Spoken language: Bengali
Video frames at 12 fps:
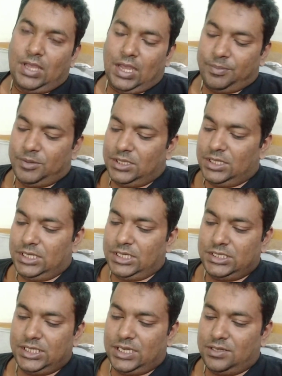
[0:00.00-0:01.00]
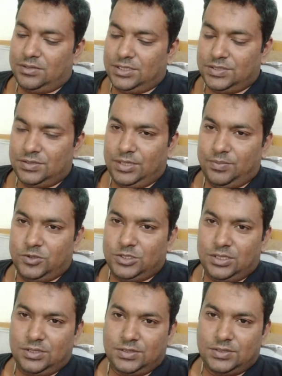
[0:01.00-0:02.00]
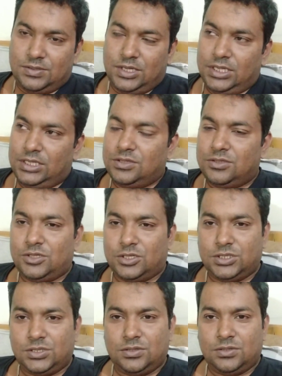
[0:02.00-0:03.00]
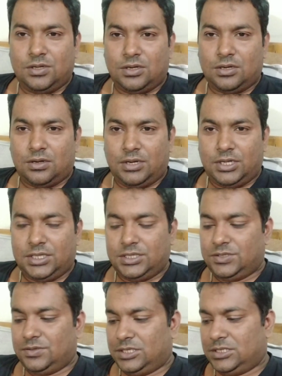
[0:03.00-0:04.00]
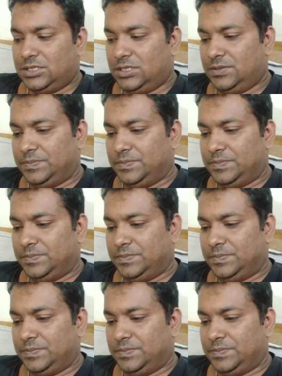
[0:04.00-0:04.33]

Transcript: আপনাদেরকে শেখানোর কিছু নাই বোঝানোর কিছু নাই কিন্তু সচেতন করার অনেক কিছু আছে